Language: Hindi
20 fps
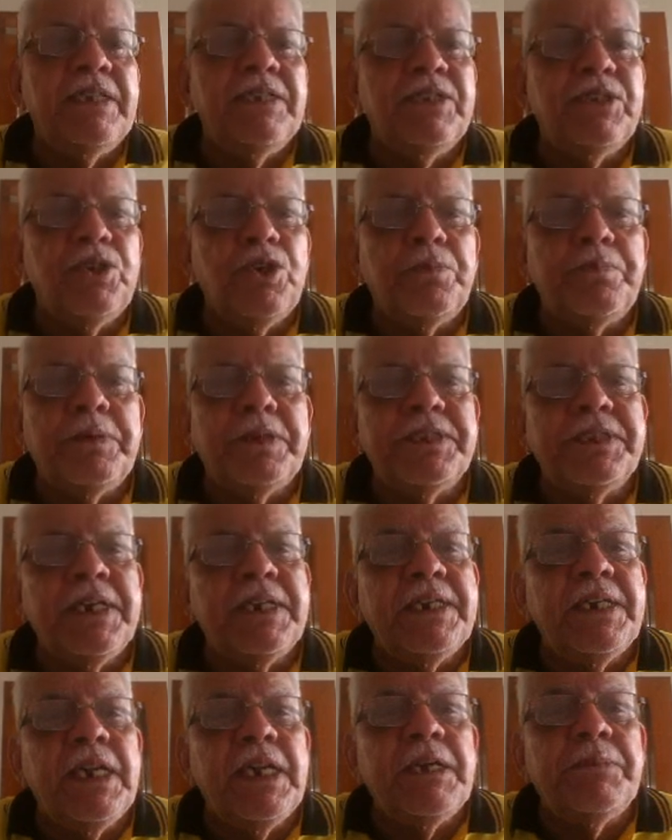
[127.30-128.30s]
जीरो
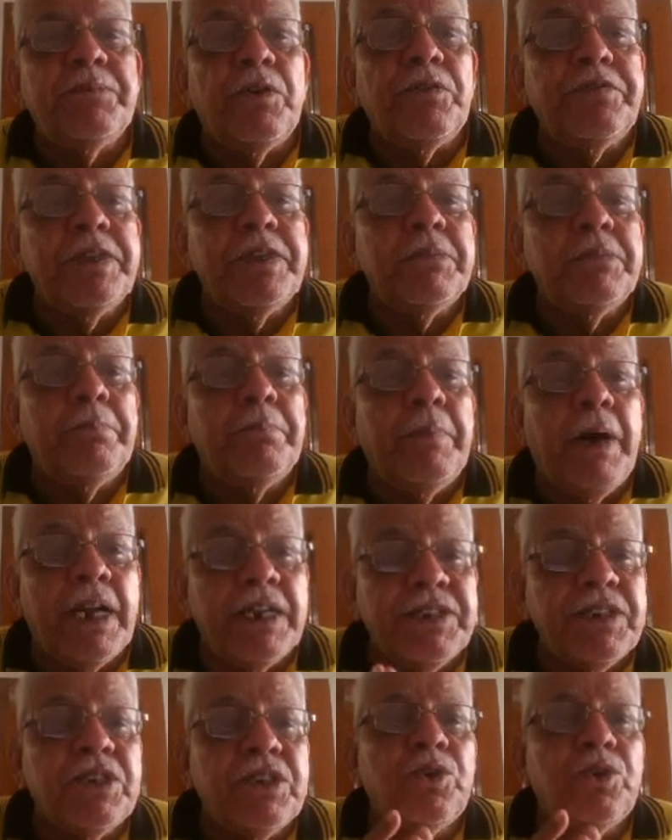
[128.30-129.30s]
परसेंट नेट प्रॉफिट
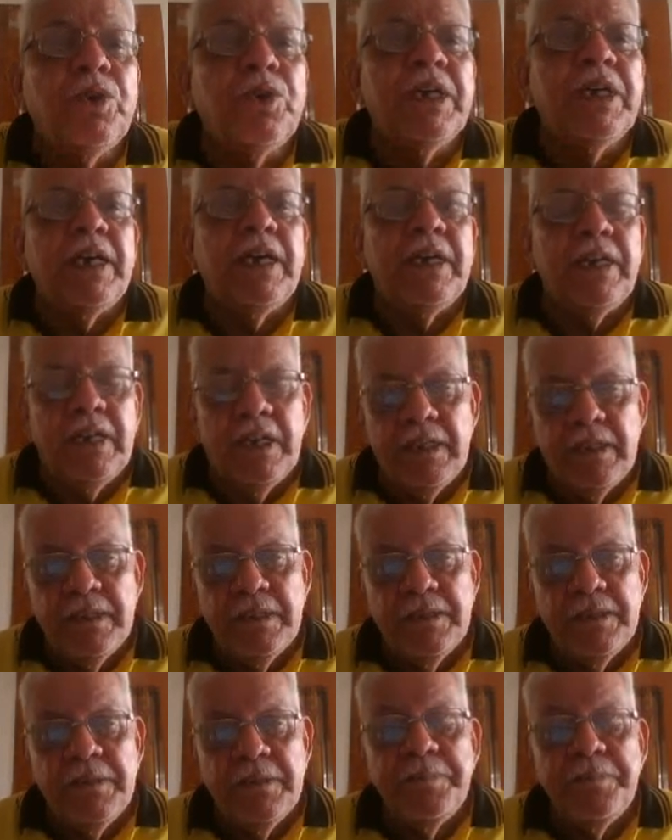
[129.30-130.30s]
मार्जिन हो गया है
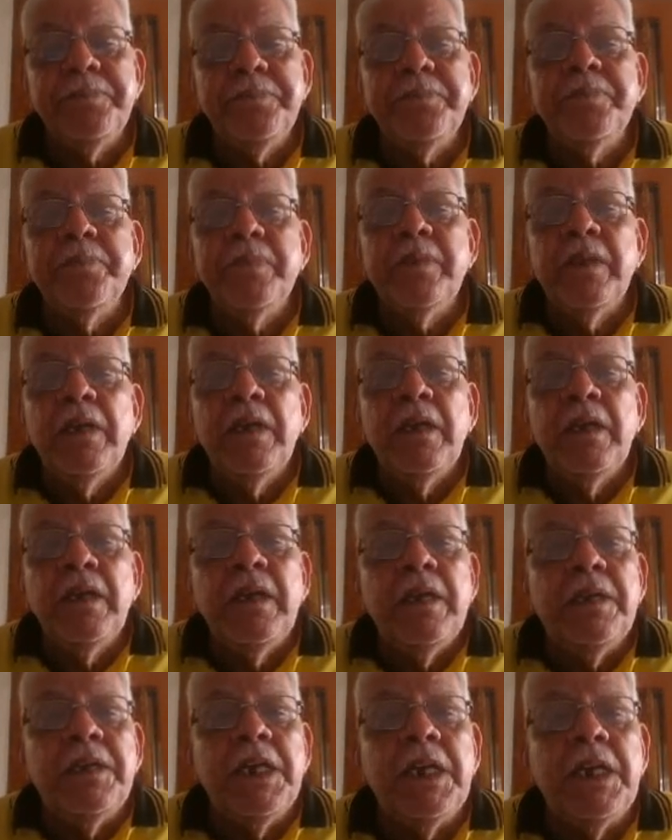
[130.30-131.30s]

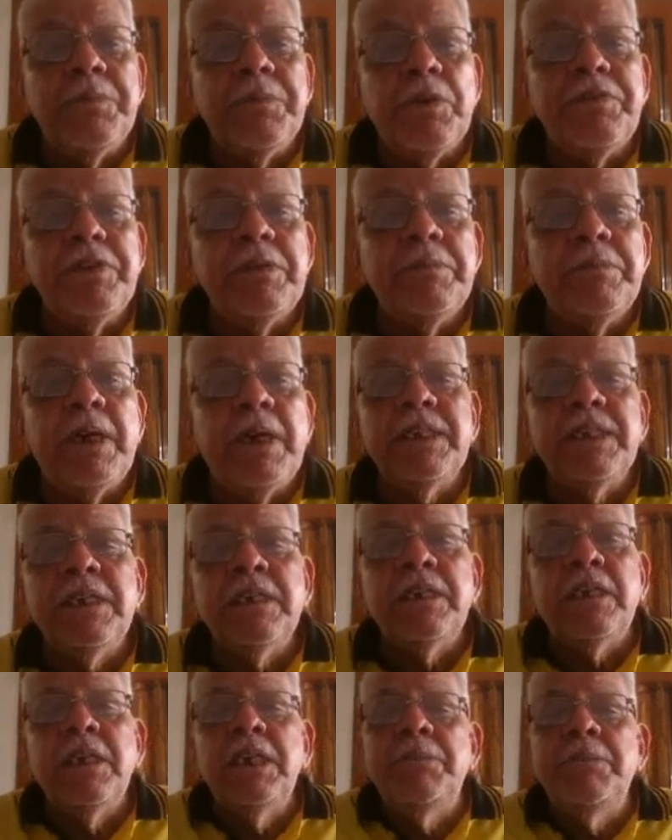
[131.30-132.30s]
नेट प्रॉफिट
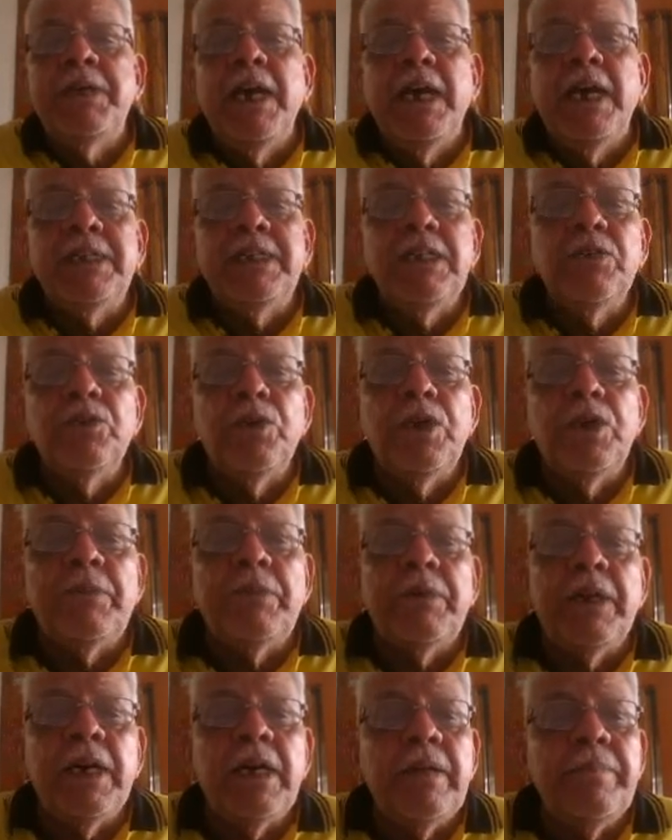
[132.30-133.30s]
मार्जिन करीब ढाई तीन गुना बढ़ा